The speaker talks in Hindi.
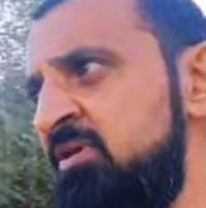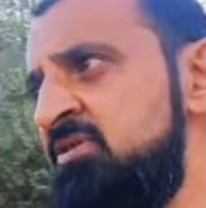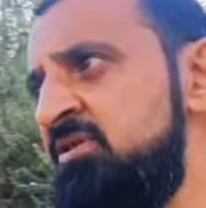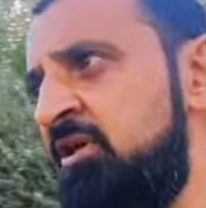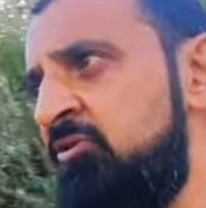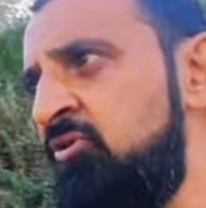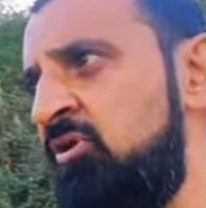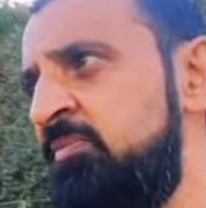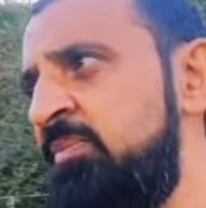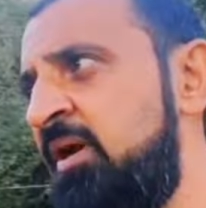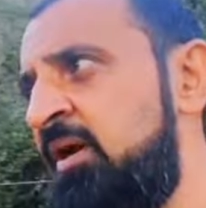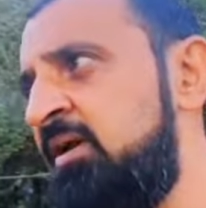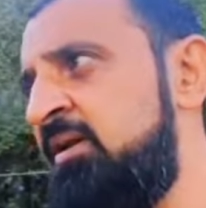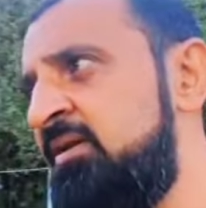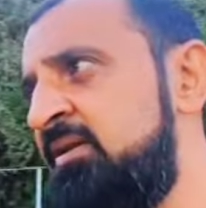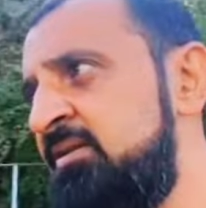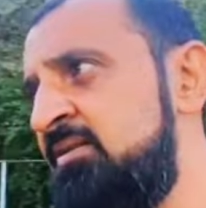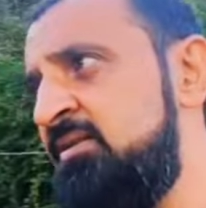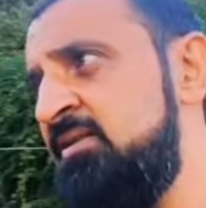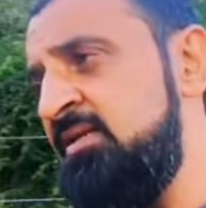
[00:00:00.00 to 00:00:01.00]
प्री शेड्यूल भी अगर
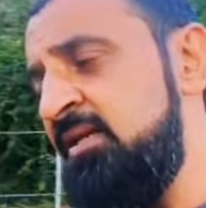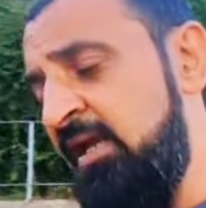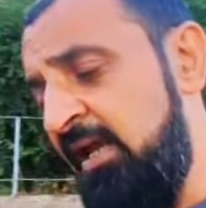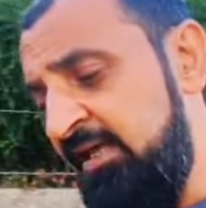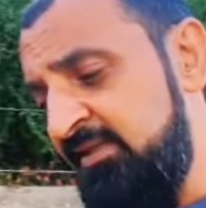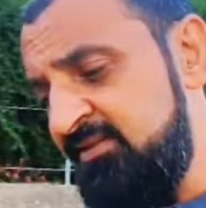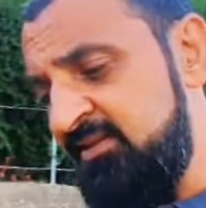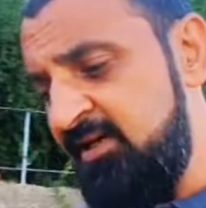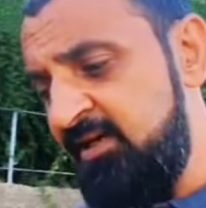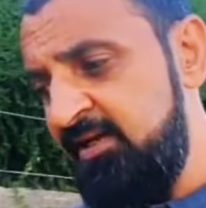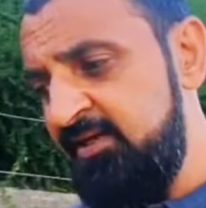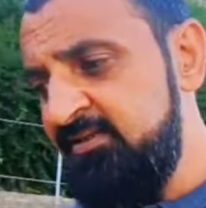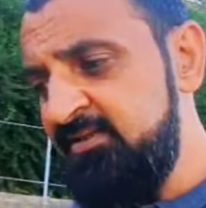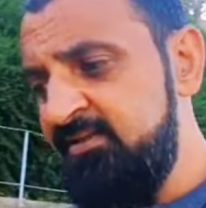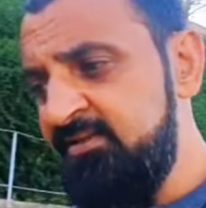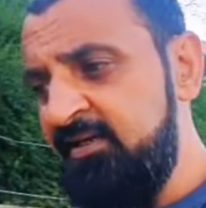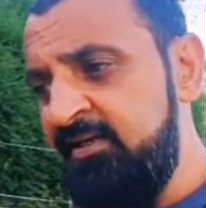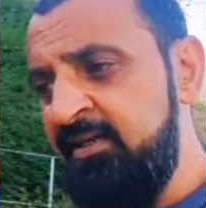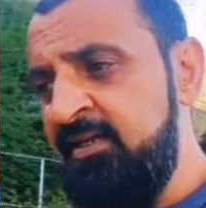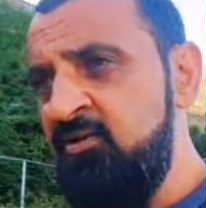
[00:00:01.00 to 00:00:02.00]
किसी ऐसा है
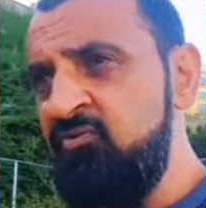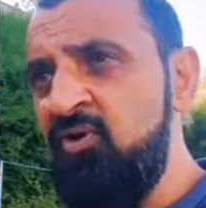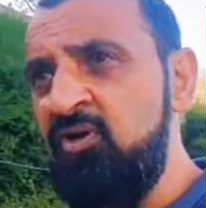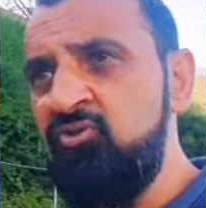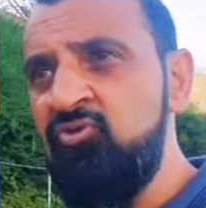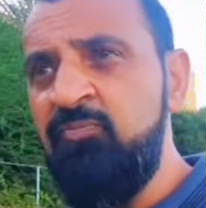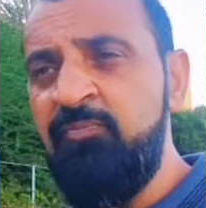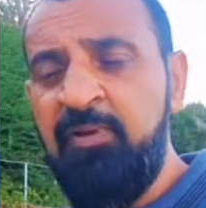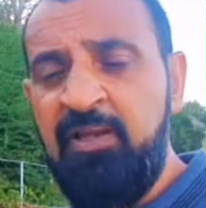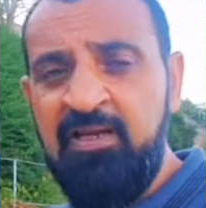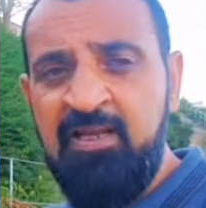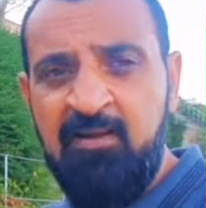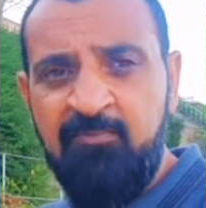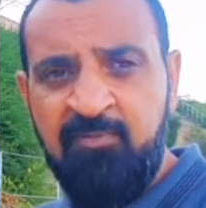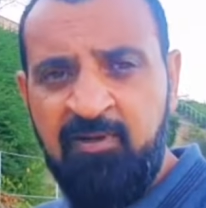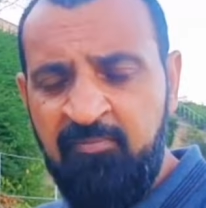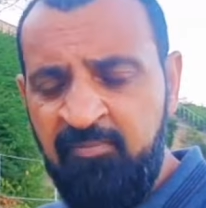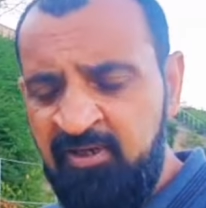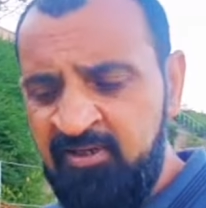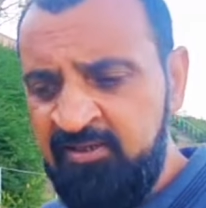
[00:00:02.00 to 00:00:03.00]
जिसका नहीं हुआ तो पहले आप
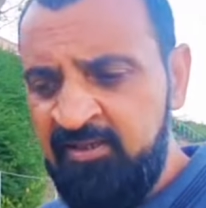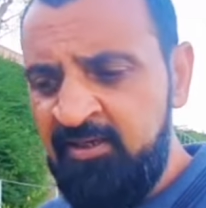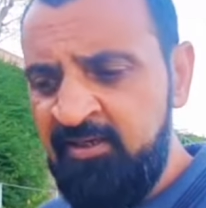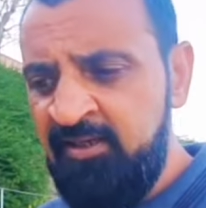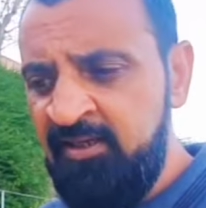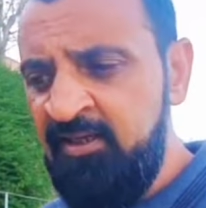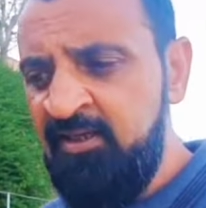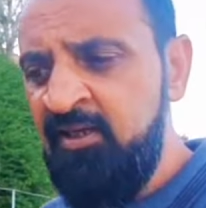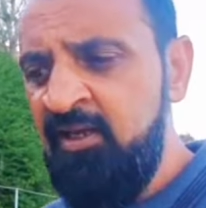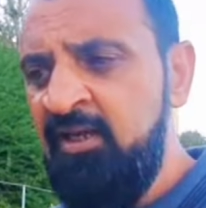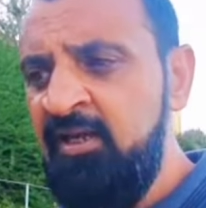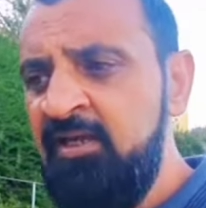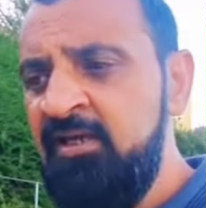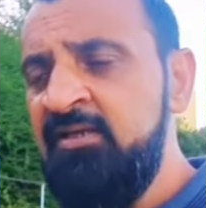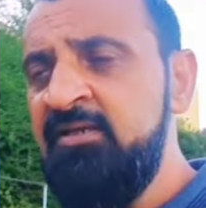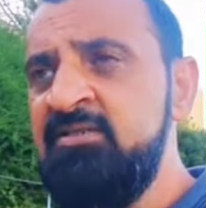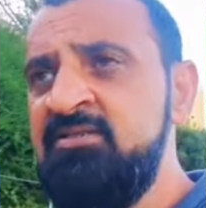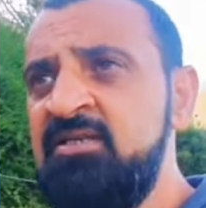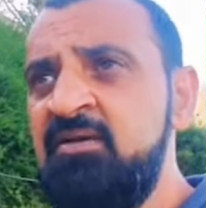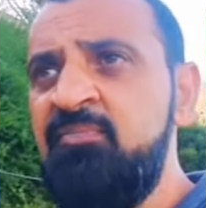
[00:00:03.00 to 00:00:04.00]
कमेंट करके
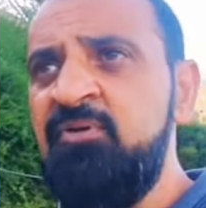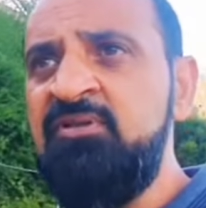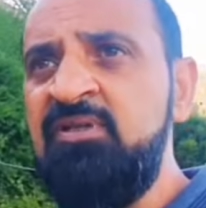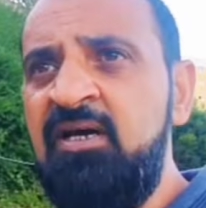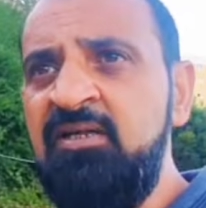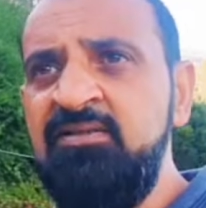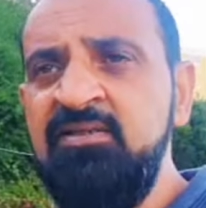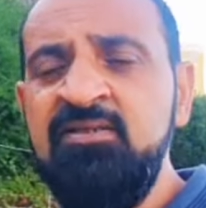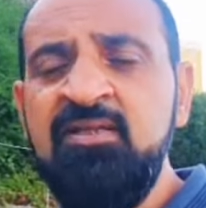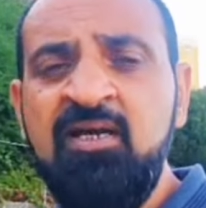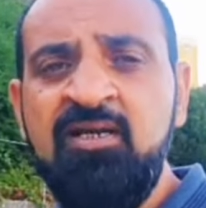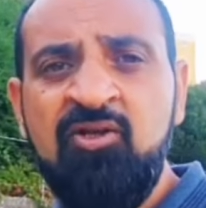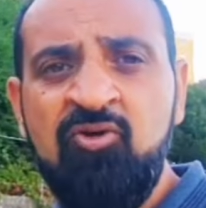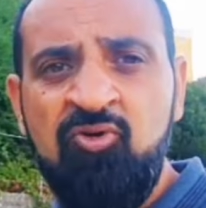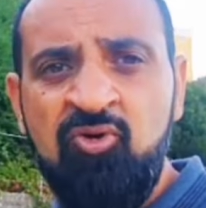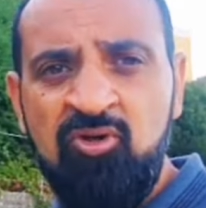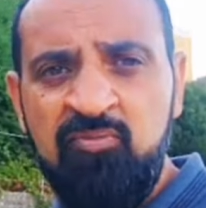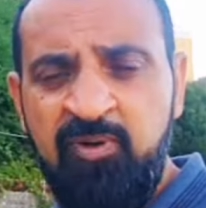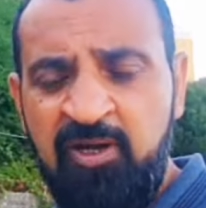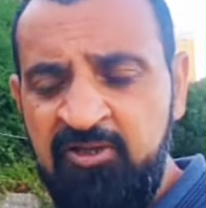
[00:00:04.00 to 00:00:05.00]
नीचे बता दें ताकि
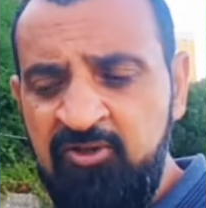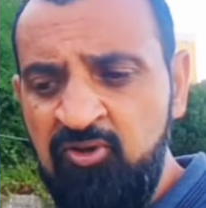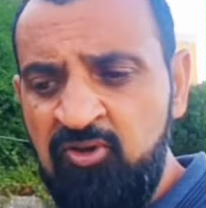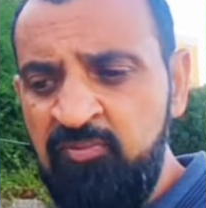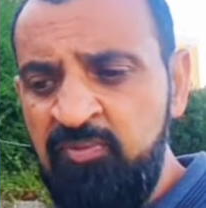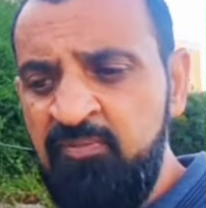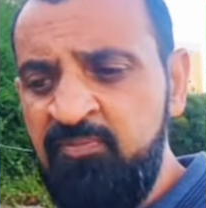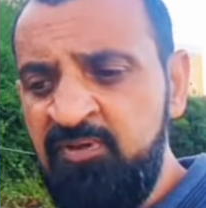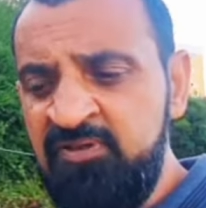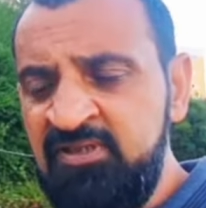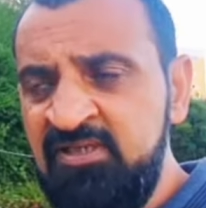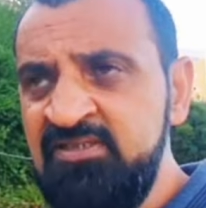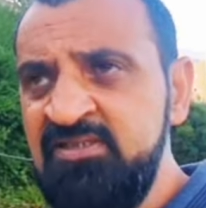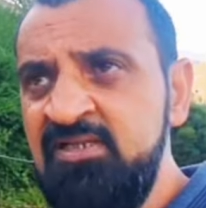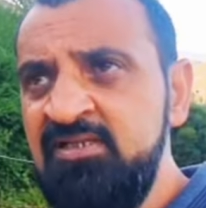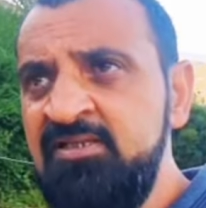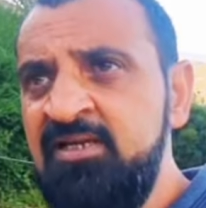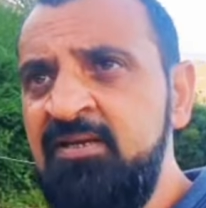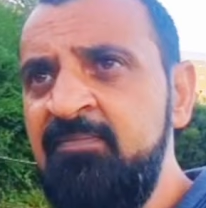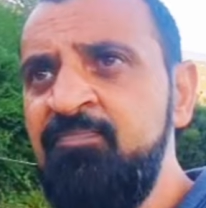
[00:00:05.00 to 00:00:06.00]
और भाइयों को भी पता
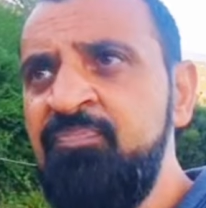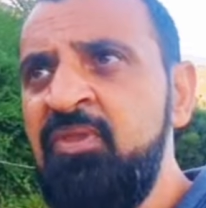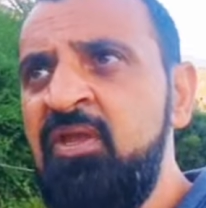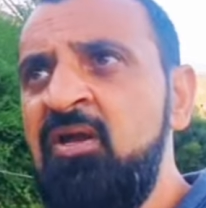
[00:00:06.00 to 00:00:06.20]
चल जाए